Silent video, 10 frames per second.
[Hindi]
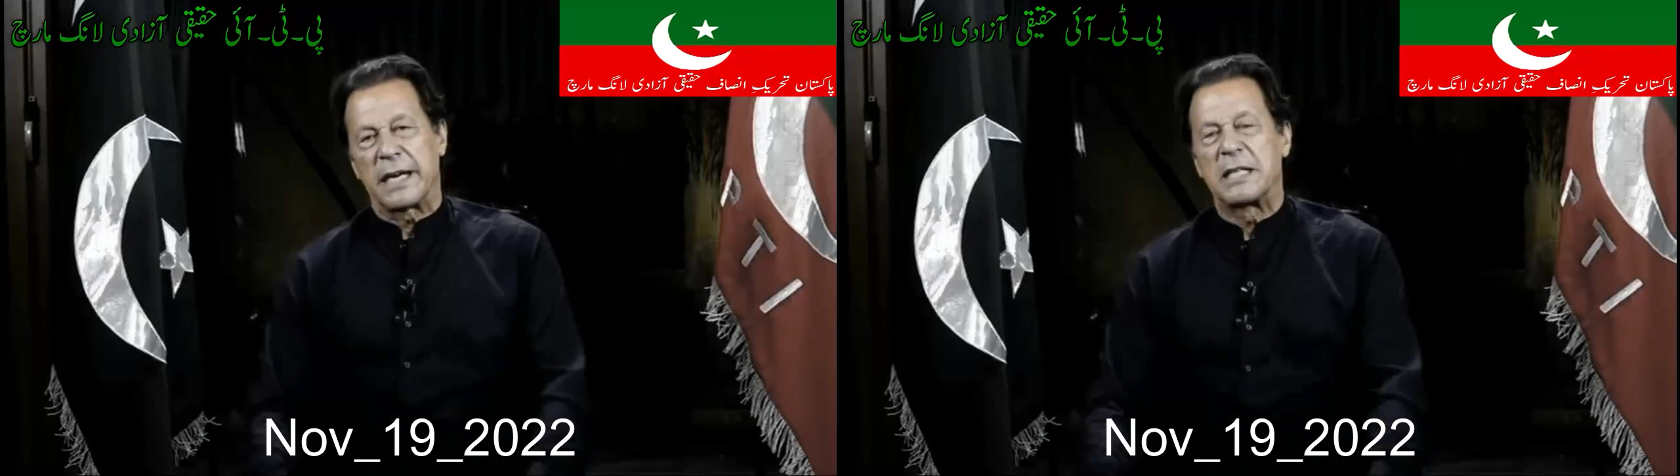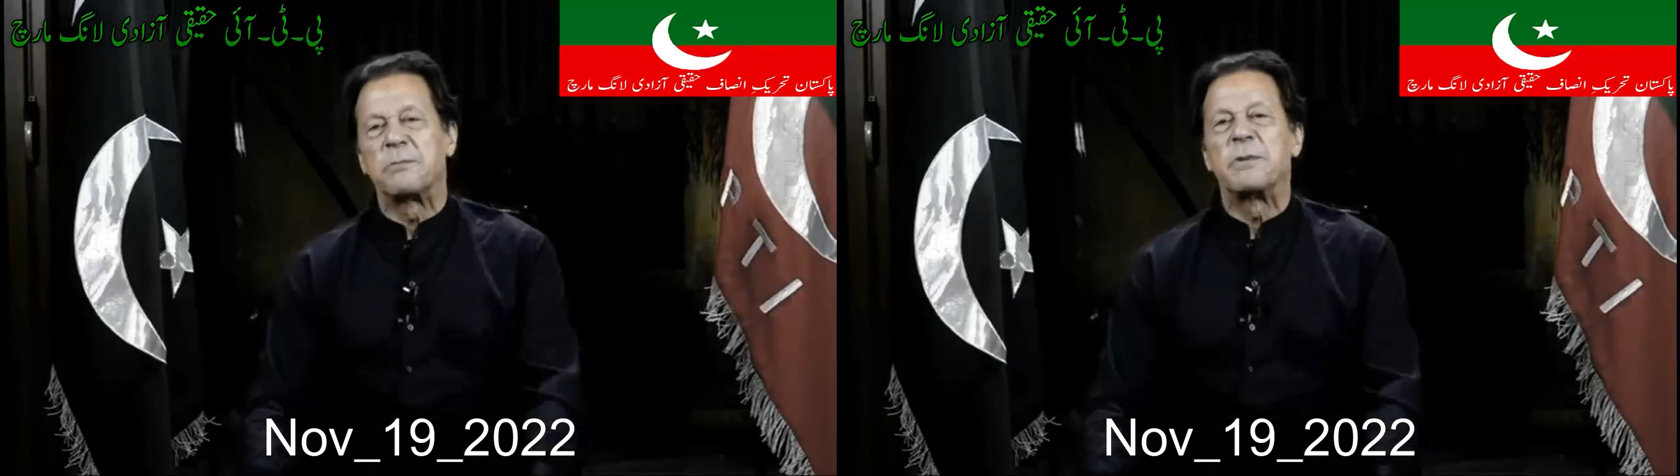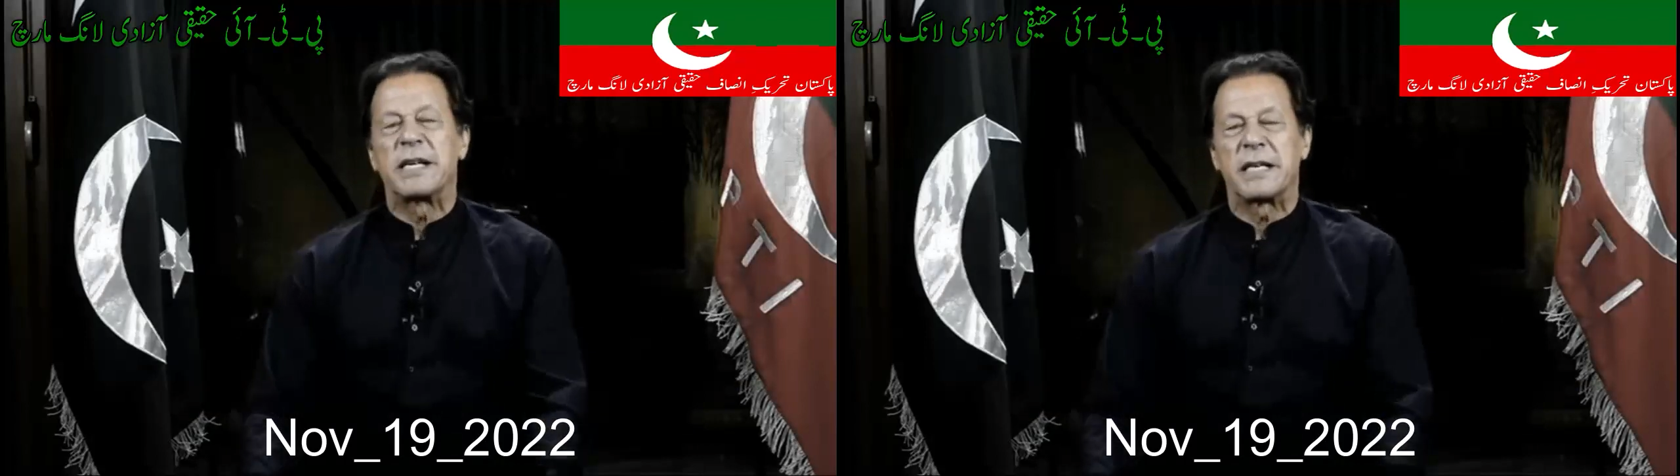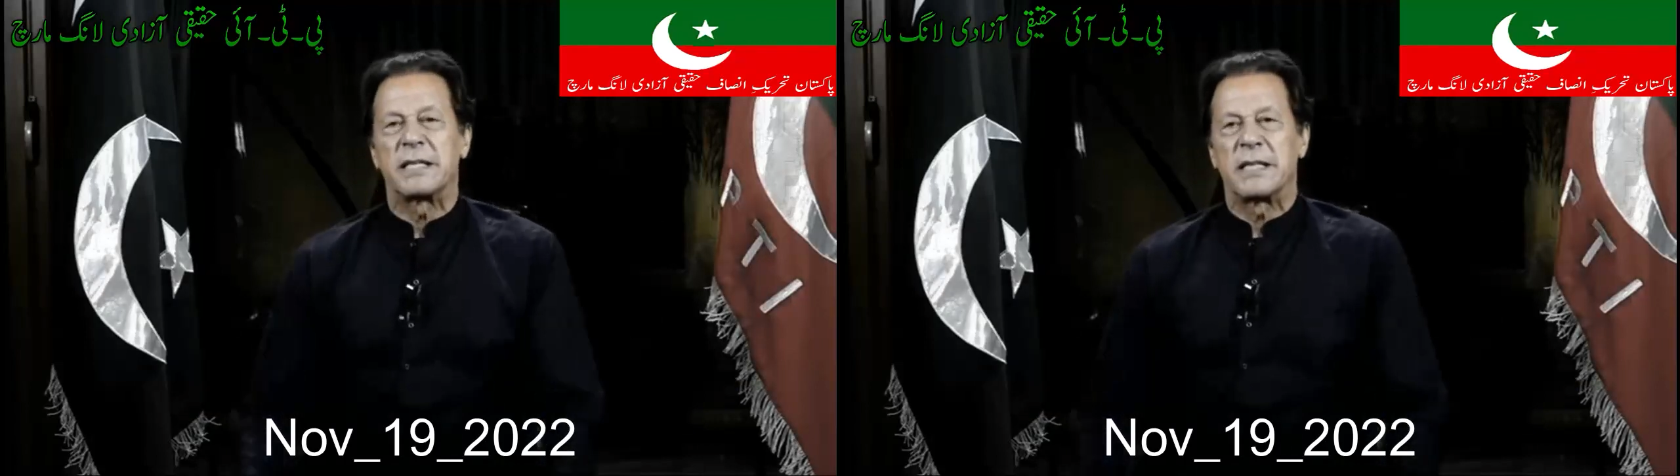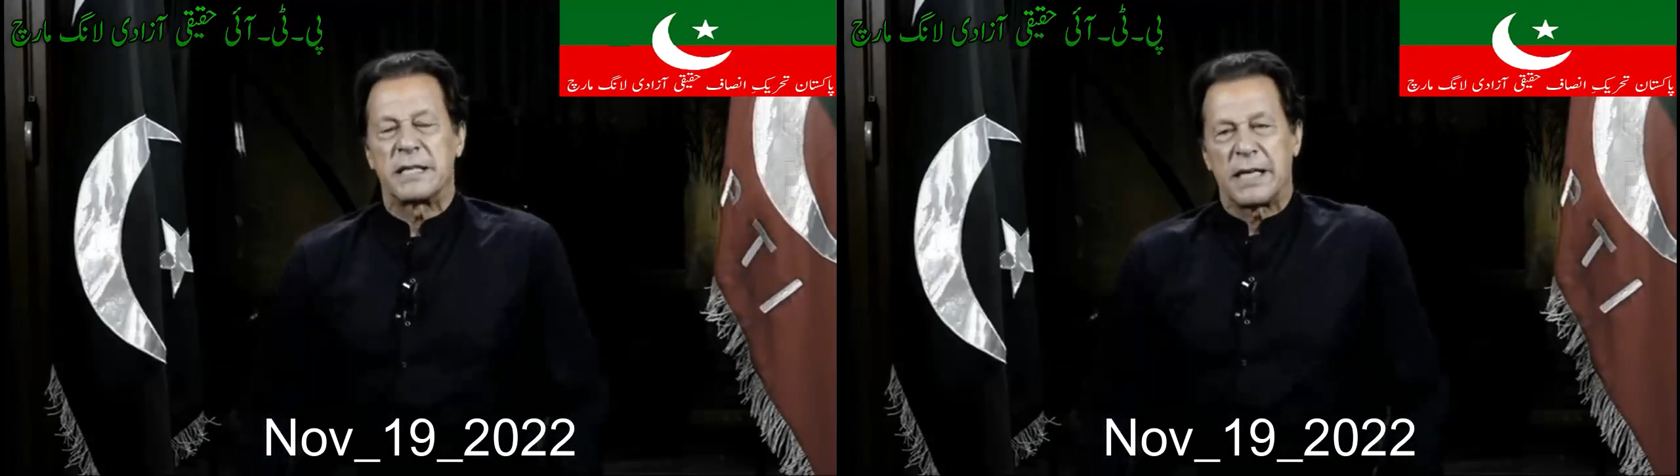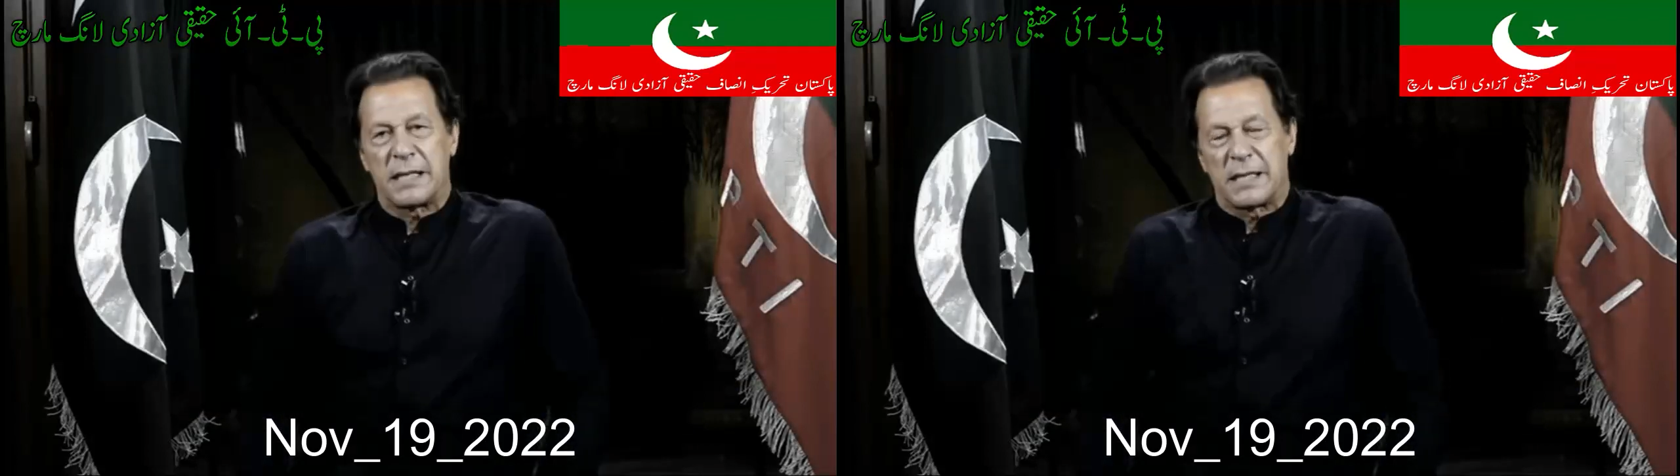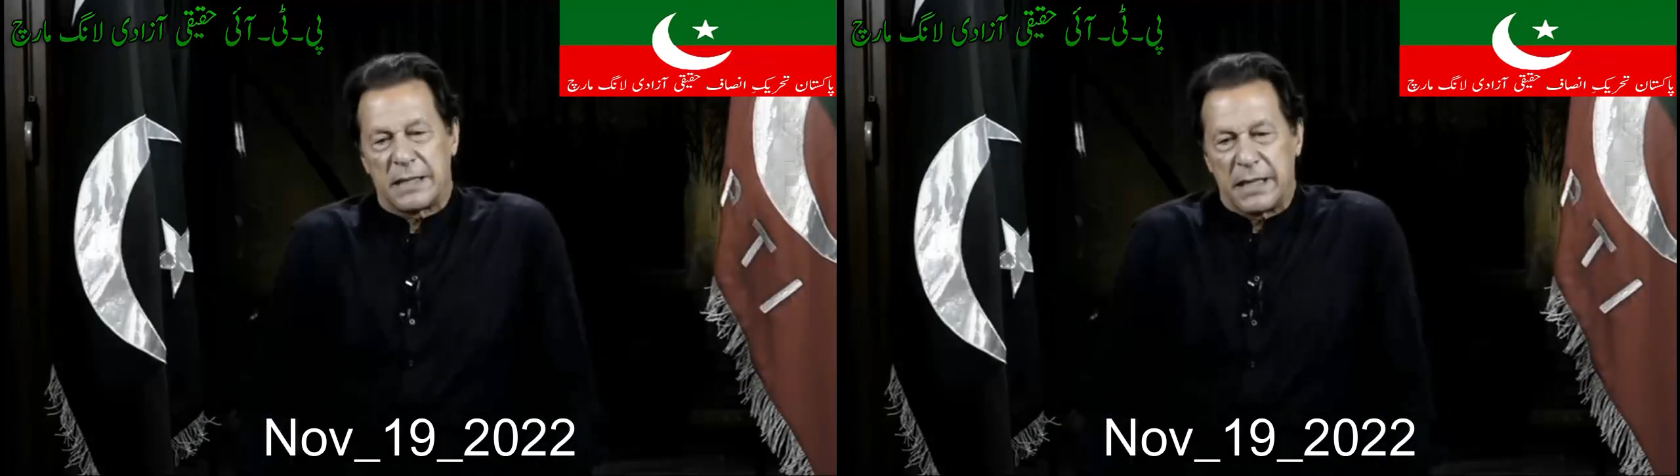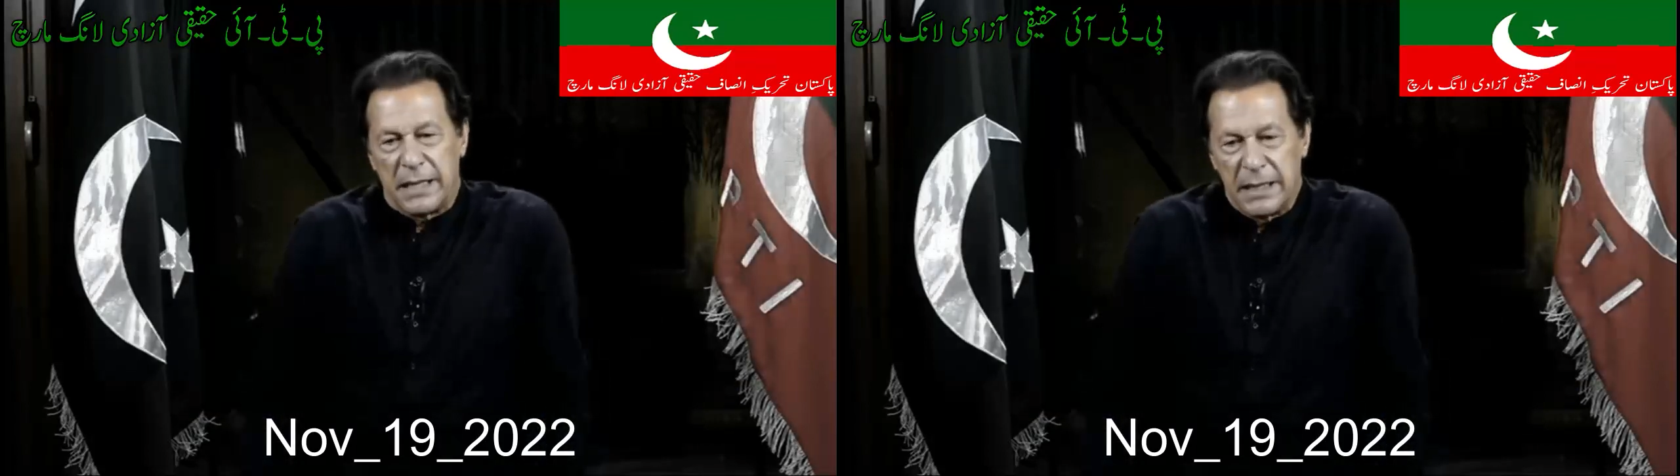नेगेटिव भी ले जा
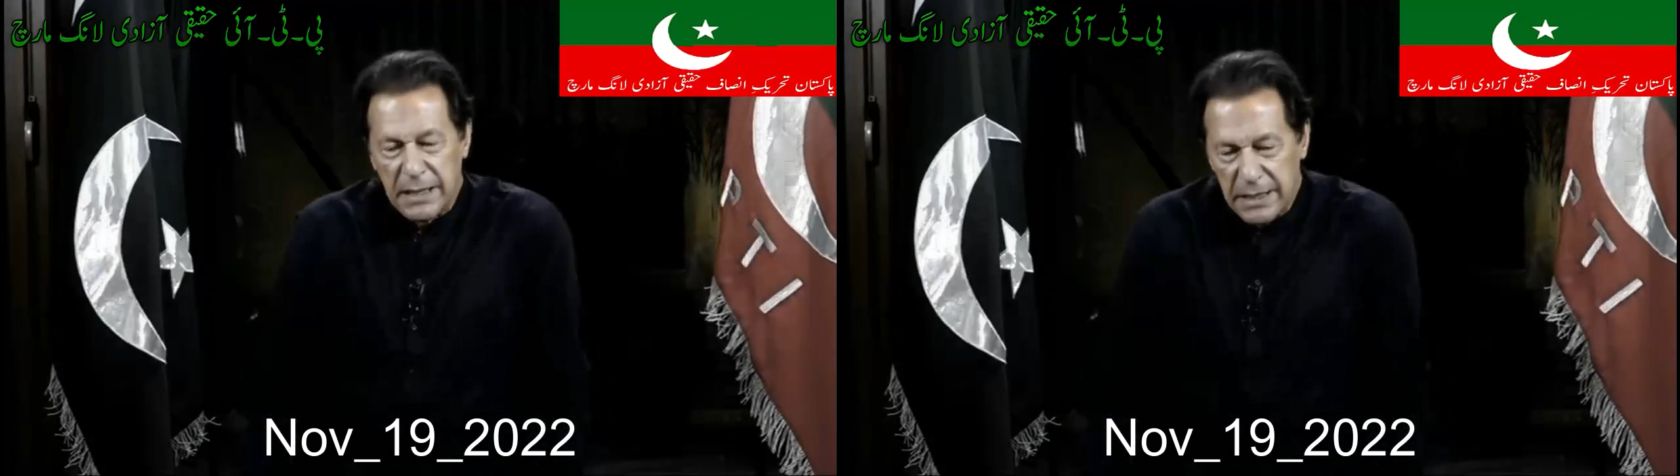सकते हैं